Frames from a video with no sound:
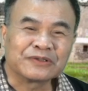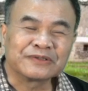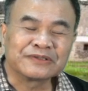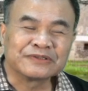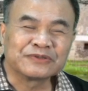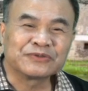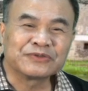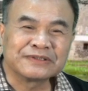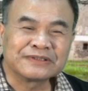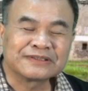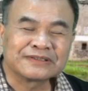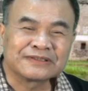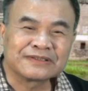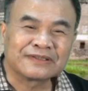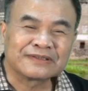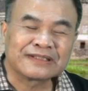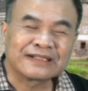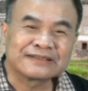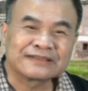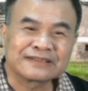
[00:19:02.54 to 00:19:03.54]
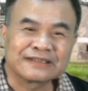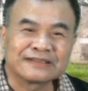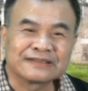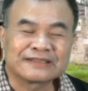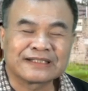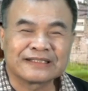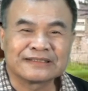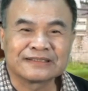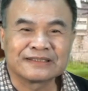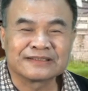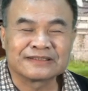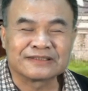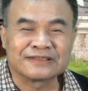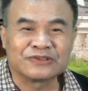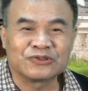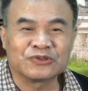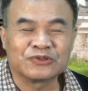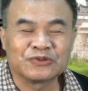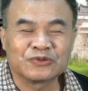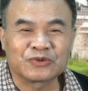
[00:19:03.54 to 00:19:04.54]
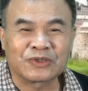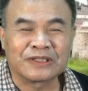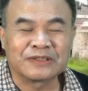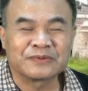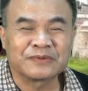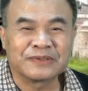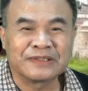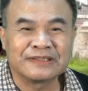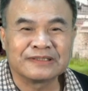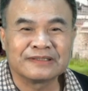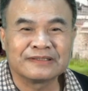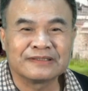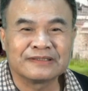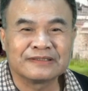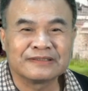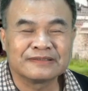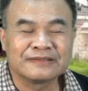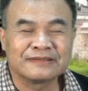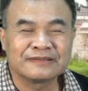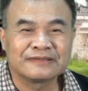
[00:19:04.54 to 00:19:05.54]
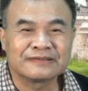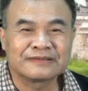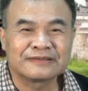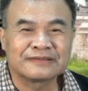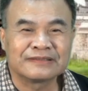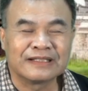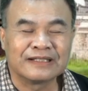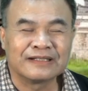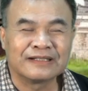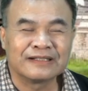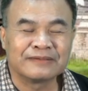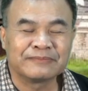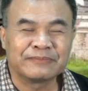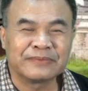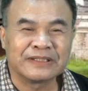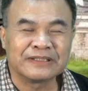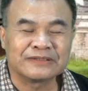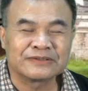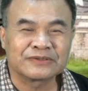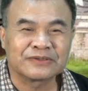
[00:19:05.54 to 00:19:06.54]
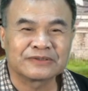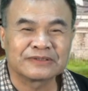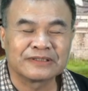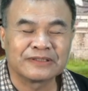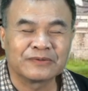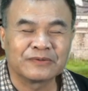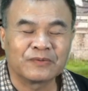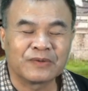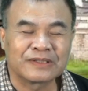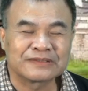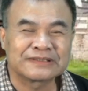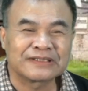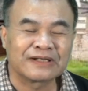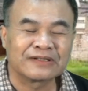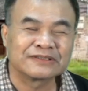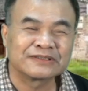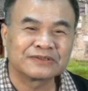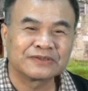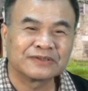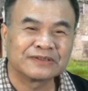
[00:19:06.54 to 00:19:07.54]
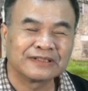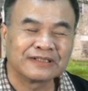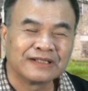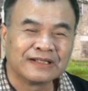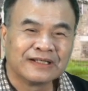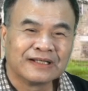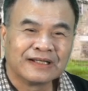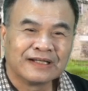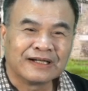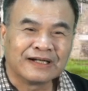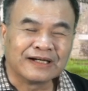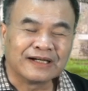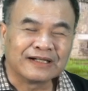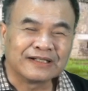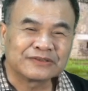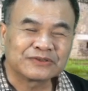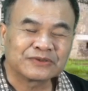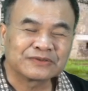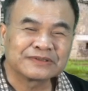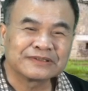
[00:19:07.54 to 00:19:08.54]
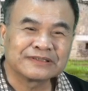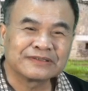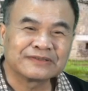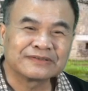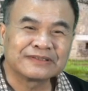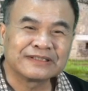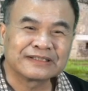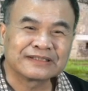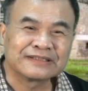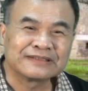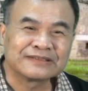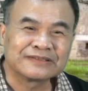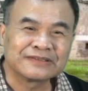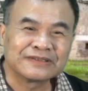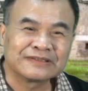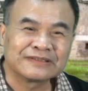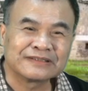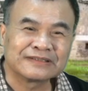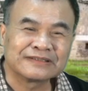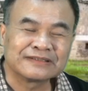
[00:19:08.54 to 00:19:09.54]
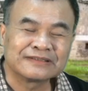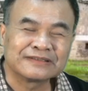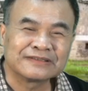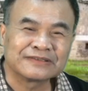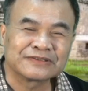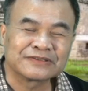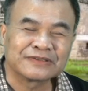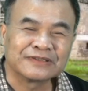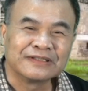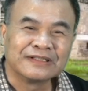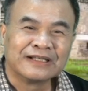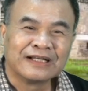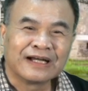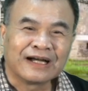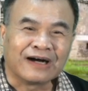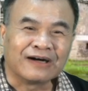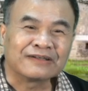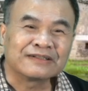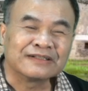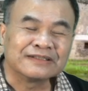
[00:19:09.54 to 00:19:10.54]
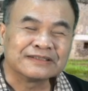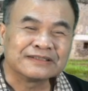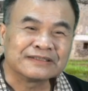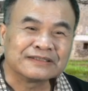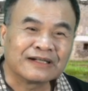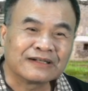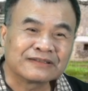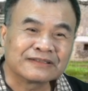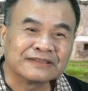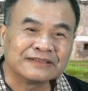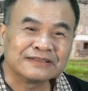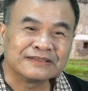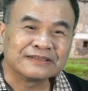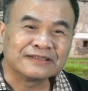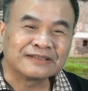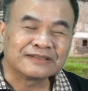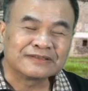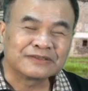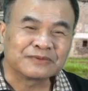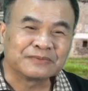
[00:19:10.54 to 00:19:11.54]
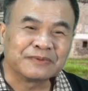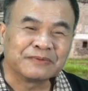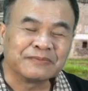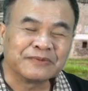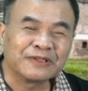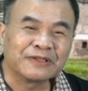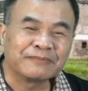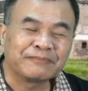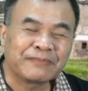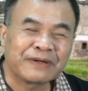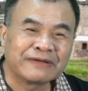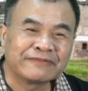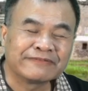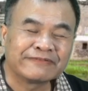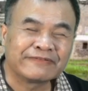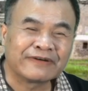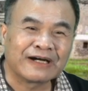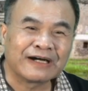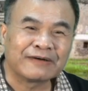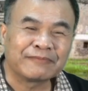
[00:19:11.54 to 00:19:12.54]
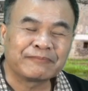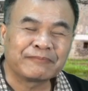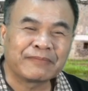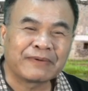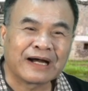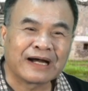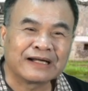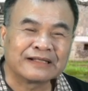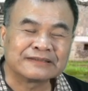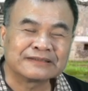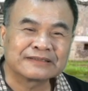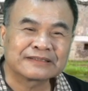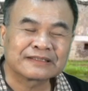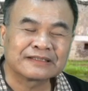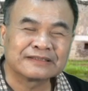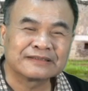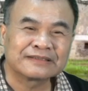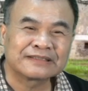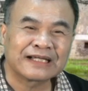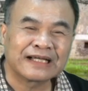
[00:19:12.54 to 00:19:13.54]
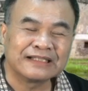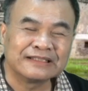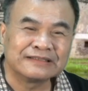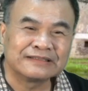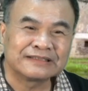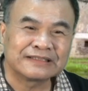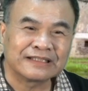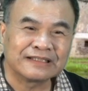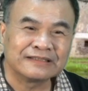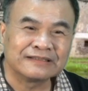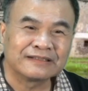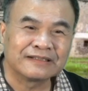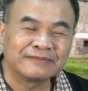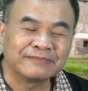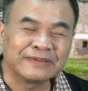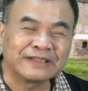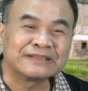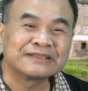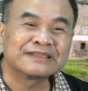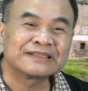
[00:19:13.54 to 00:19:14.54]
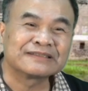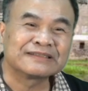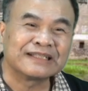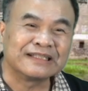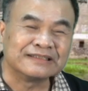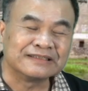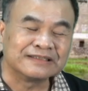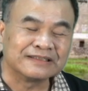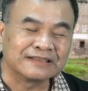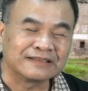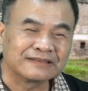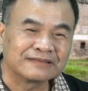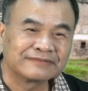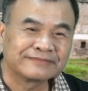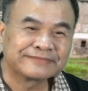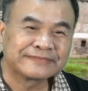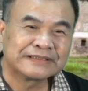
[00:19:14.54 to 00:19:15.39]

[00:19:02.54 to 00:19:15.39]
放过程去世之后，当这个蔡京的死讯传回呃北宋的王朝的时候呢，呃，宋钦宗听了之后呢，就说：“好可惜，好可惜啊！怎么没有办法把这个蔡贼呢名正典型